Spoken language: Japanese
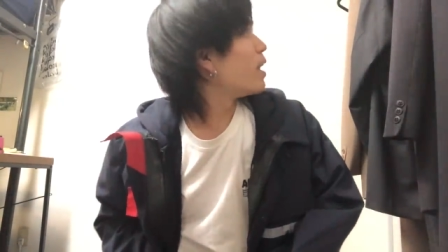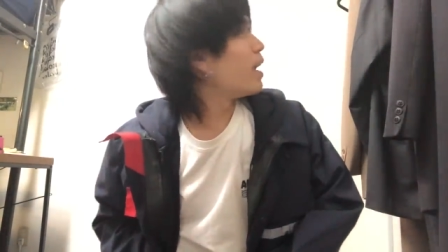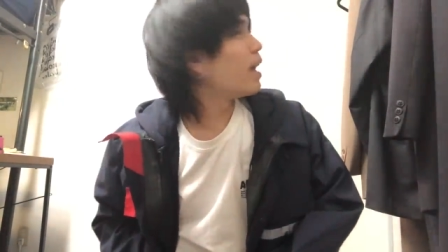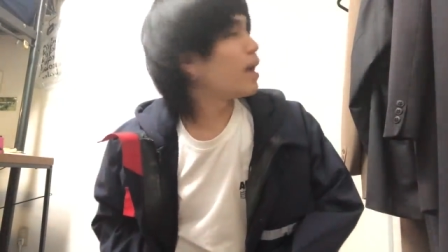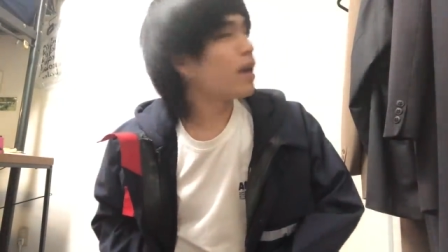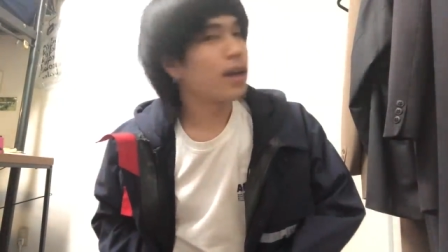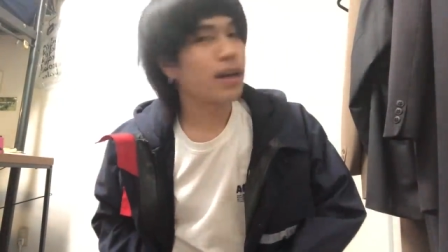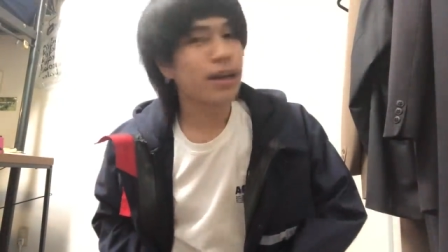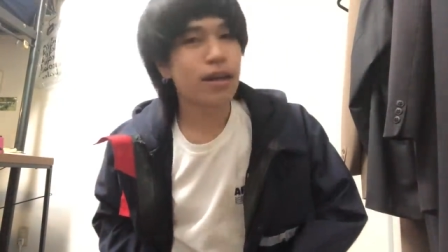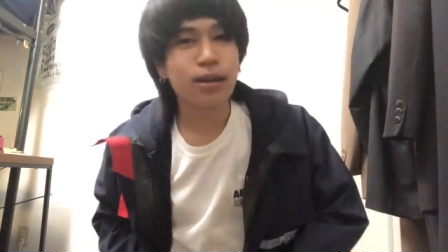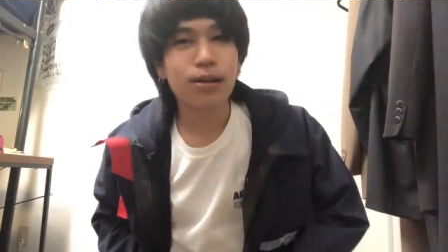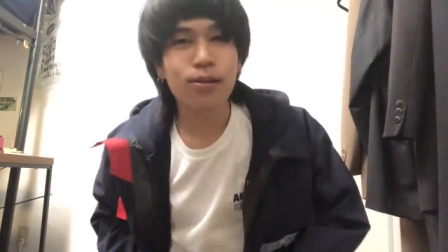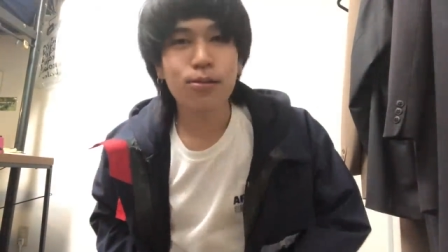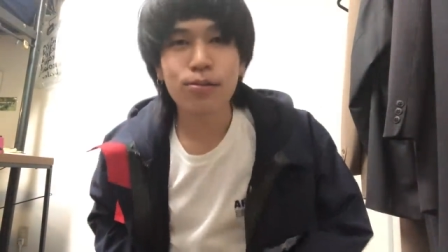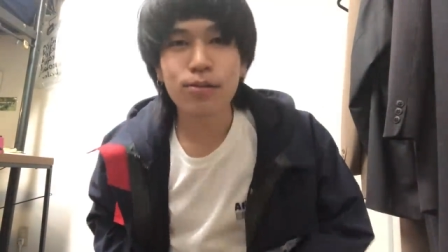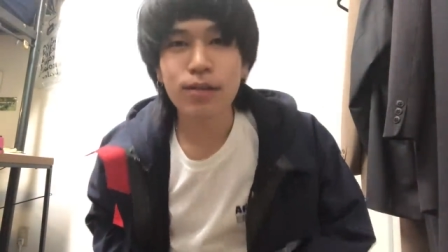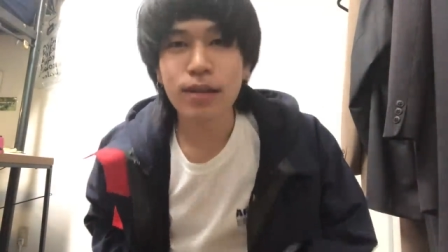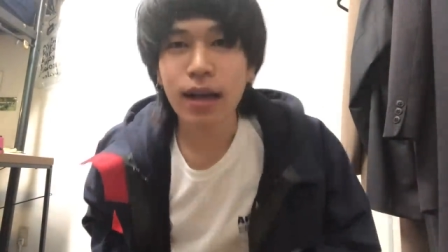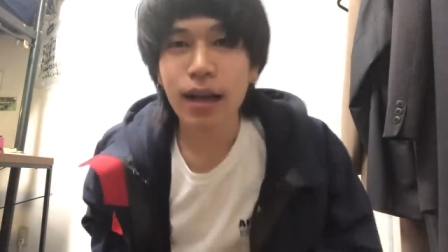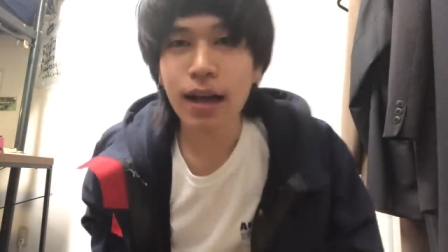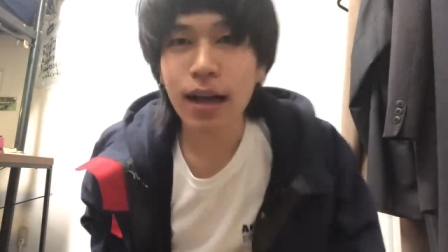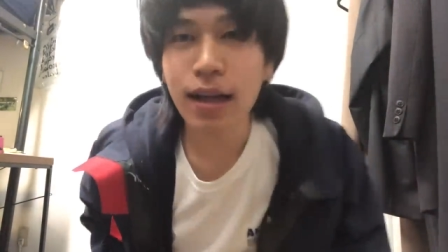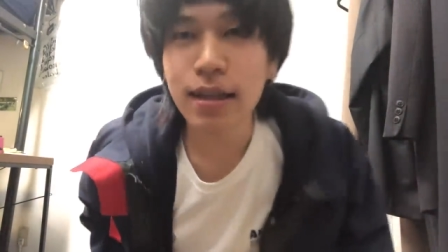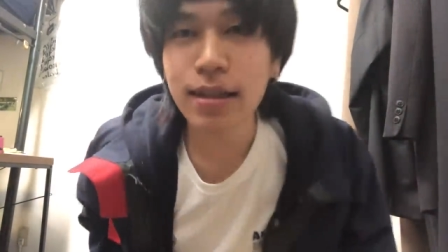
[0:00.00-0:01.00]
ねこ
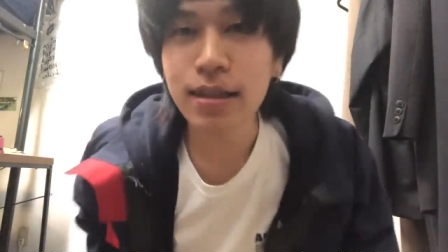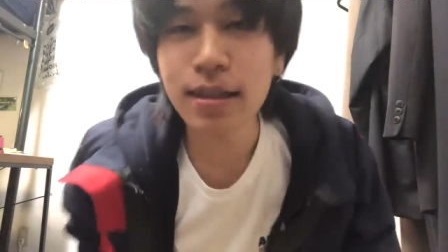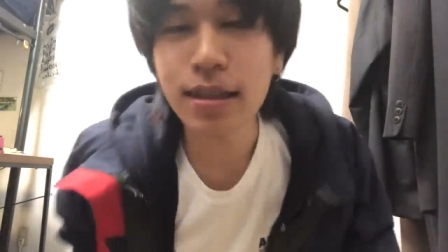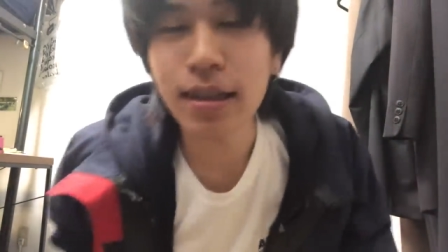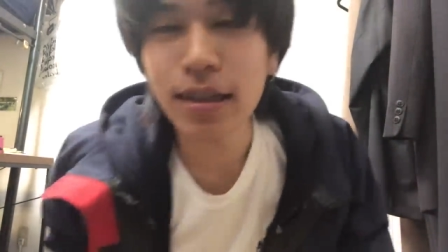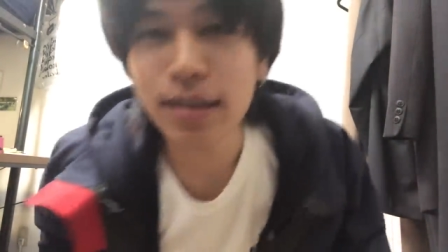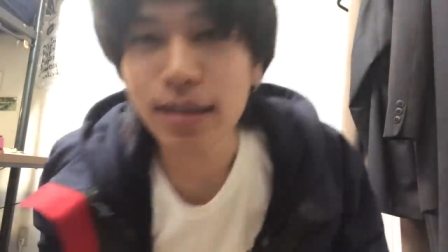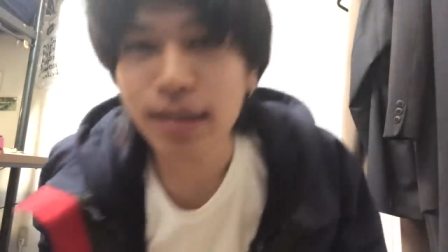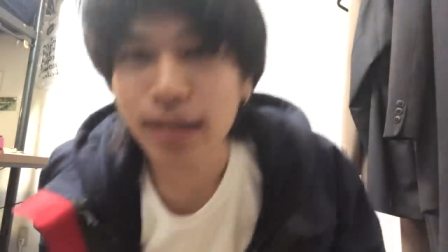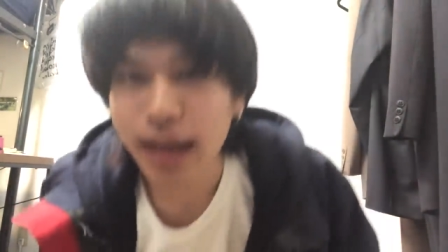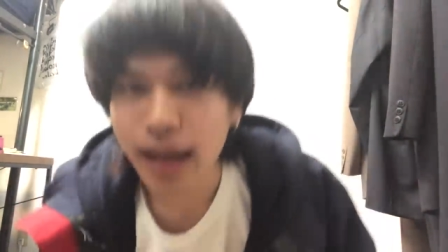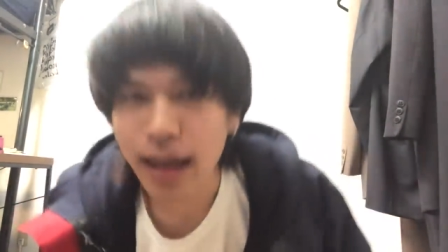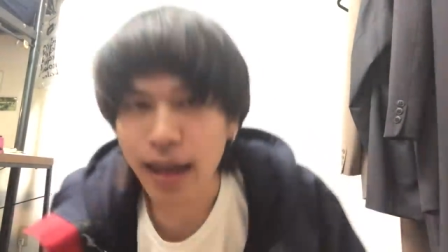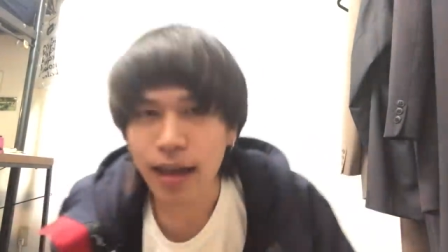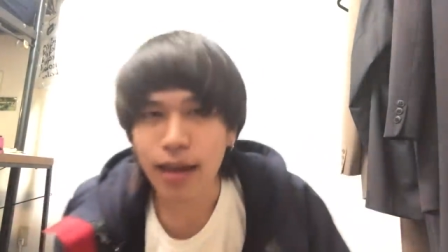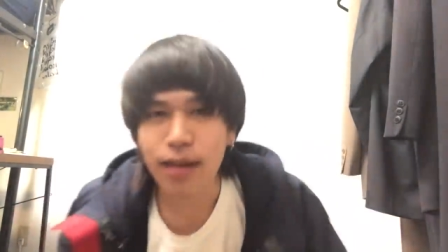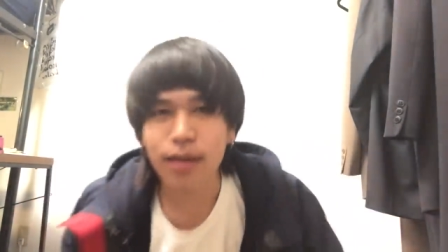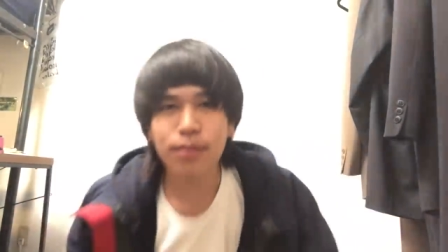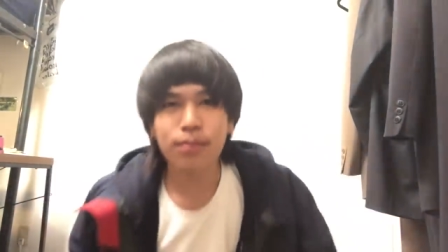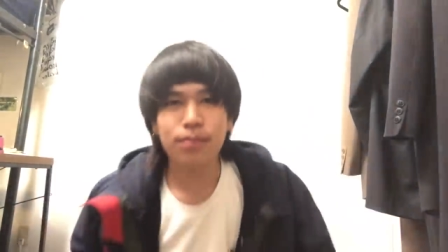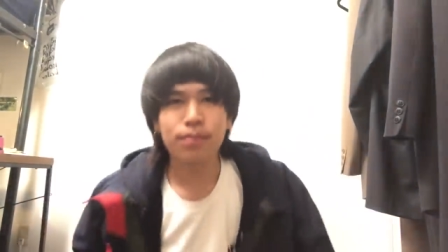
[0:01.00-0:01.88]
んな感じですね